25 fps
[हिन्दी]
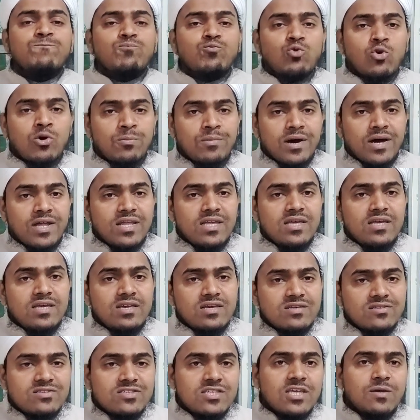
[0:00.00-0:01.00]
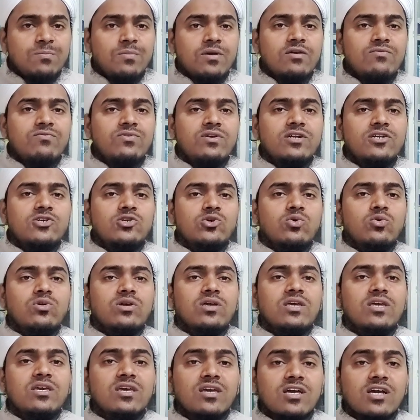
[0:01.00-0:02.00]
तो हमारी किसी भी वीडियो
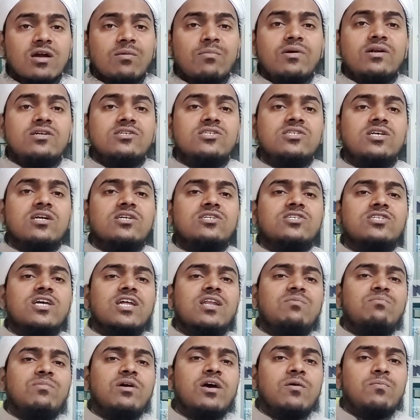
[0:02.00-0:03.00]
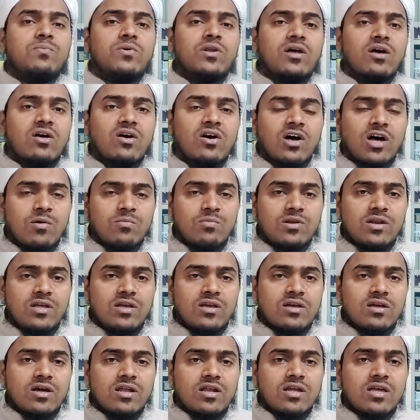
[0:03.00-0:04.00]
की कमेंट सेक्शन में अपना ख्वाब
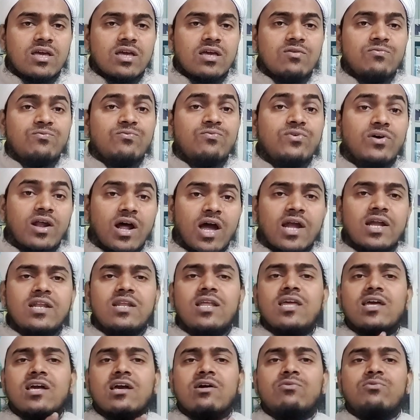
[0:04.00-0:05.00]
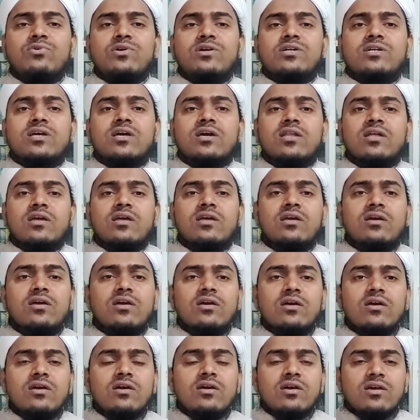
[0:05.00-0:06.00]
लिख करके फ्राइडे का वेट करें
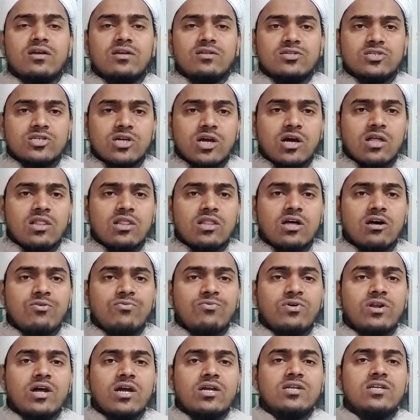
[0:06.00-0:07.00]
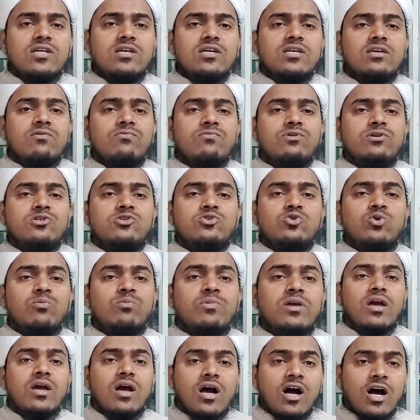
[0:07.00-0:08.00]
इन फ्राइडे की वीडियो
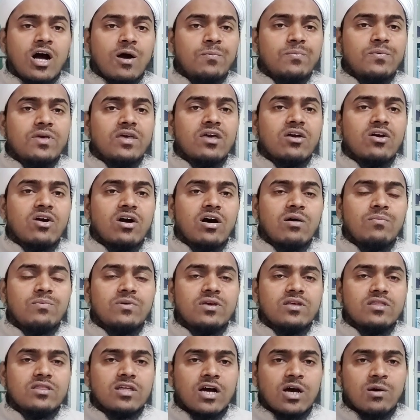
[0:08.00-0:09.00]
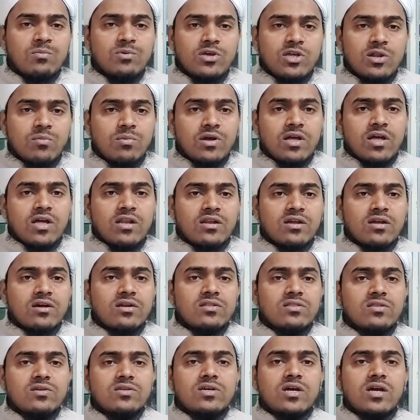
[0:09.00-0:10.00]
आपके ख्वाब की ताबीर बयान कर
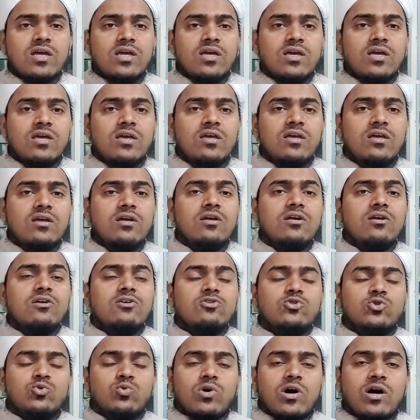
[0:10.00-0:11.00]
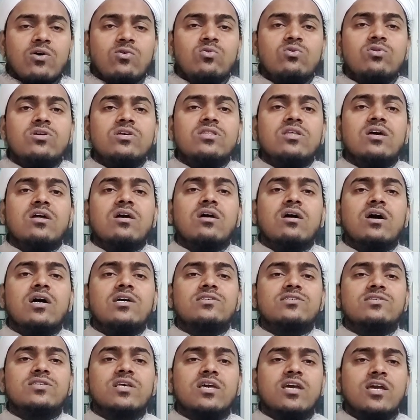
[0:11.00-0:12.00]
दी जाएगी दुआओं की
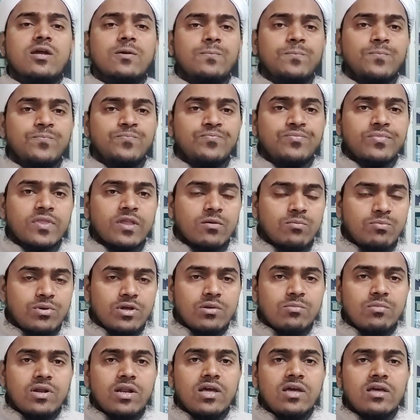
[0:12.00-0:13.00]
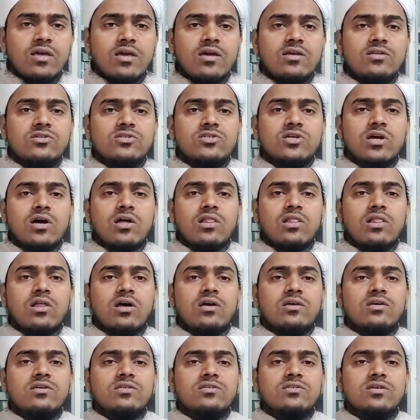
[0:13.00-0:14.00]
दरख्वास्त है फिर मिलेंगे इनशाला
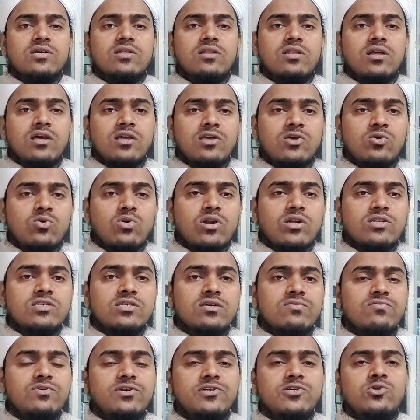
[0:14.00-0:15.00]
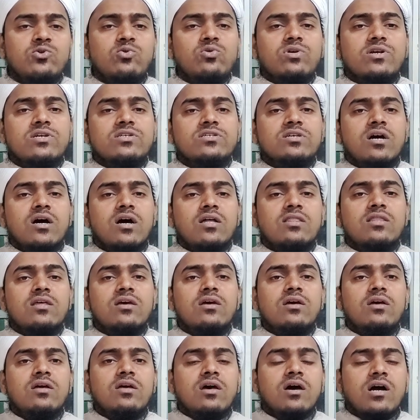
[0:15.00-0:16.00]
किसी नई और अच्छी वीडियो के साथ
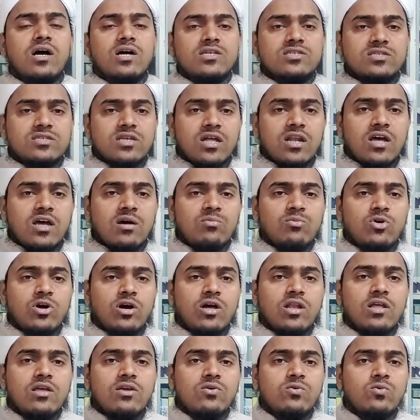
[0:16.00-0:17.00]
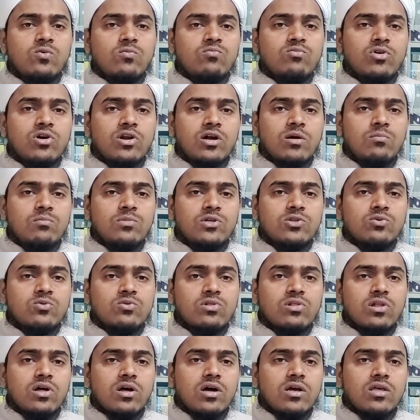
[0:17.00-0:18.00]
असलकम वरहमल
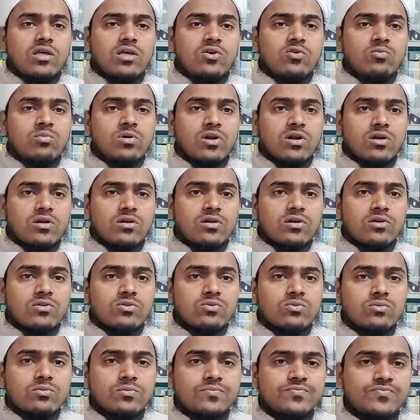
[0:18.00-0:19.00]
वर्कू